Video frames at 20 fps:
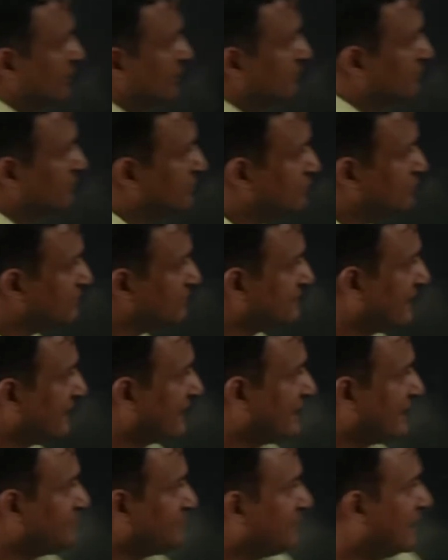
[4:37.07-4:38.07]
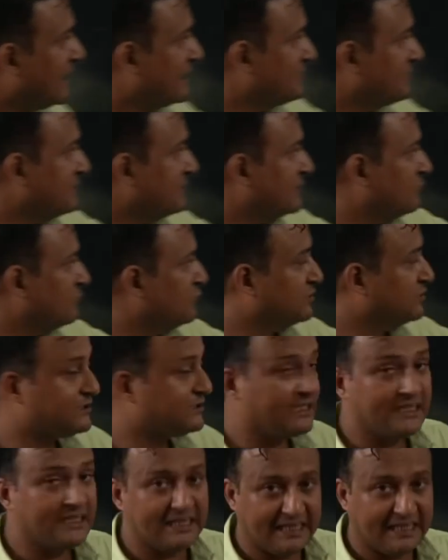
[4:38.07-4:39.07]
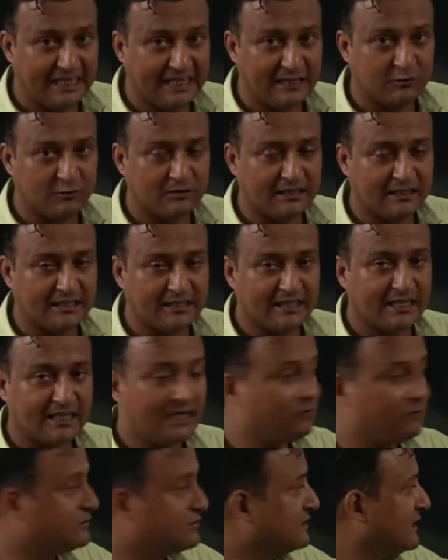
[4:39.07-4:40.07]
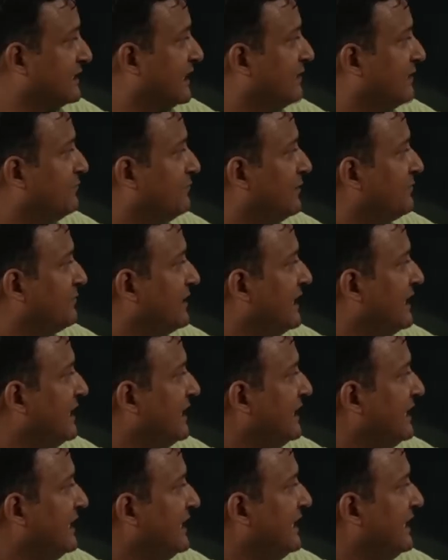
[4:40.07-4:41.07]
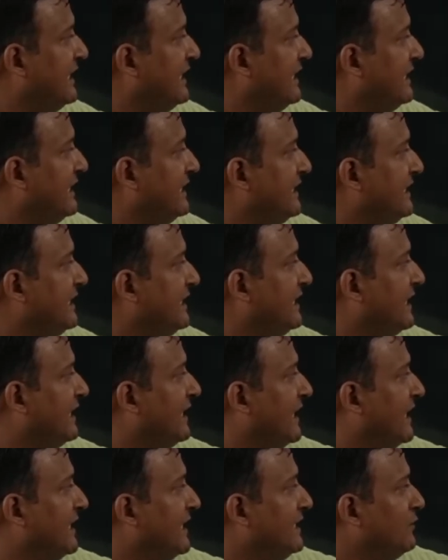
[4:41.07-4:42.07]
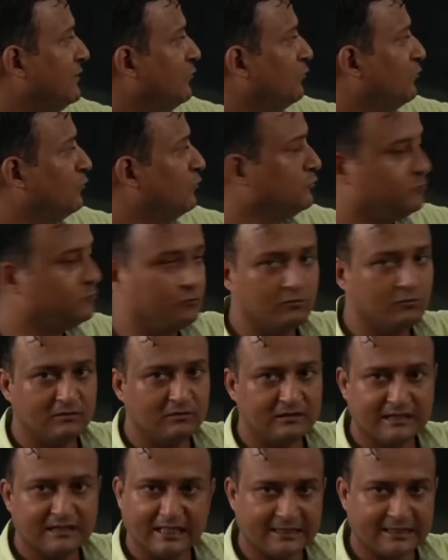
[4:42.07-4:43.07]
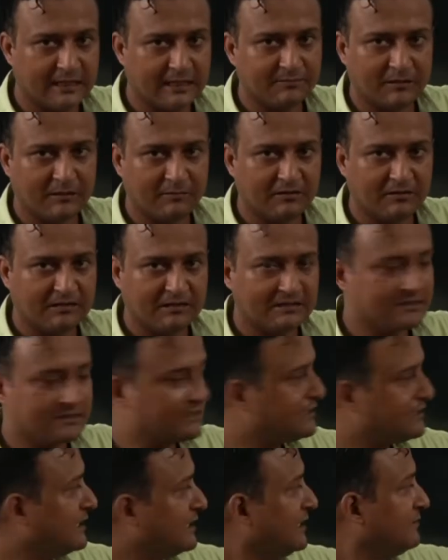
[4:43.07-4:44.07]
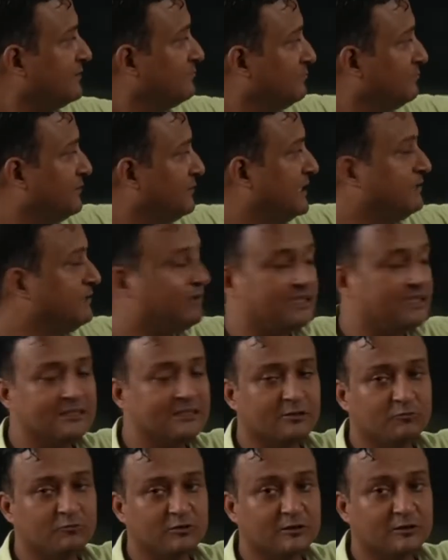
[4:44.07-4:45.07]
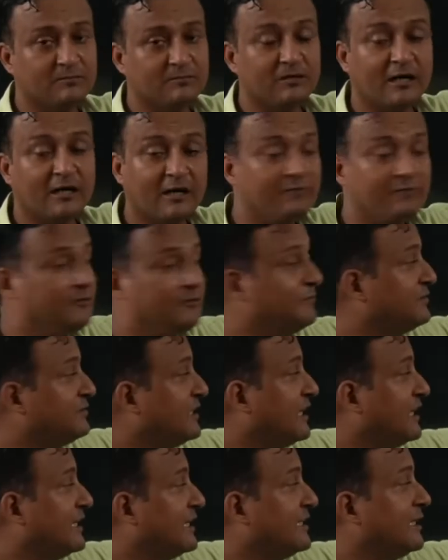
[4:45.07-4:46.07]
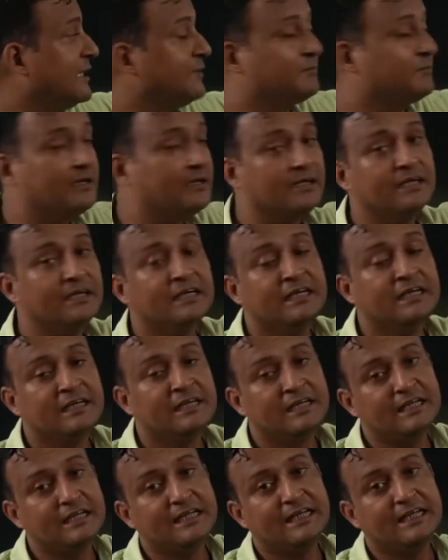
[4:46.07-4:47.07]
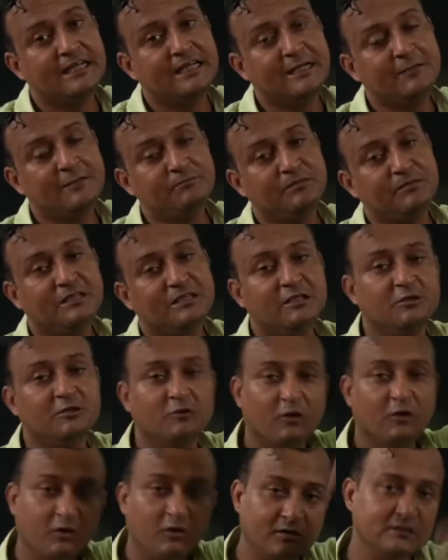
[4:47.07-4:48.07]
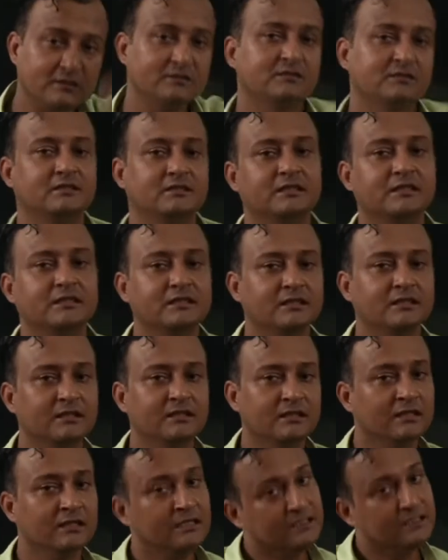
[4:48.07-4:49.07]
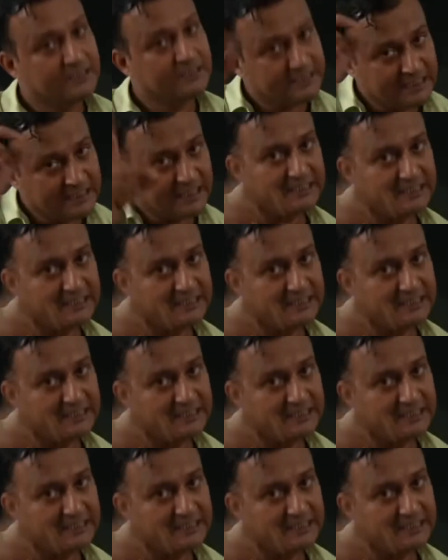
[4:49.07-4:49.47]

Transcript: बच्चों सेकंड पार्ट में समुच्चय ए जो दे रखा है उसके अवयव क्या है ए ई आई ओ यू जैसा आप यहाँ पर देख सकते हैं बी वाले समुच्चय में अवयव क्या आ रहे हैं आपके ए बी और सी क्या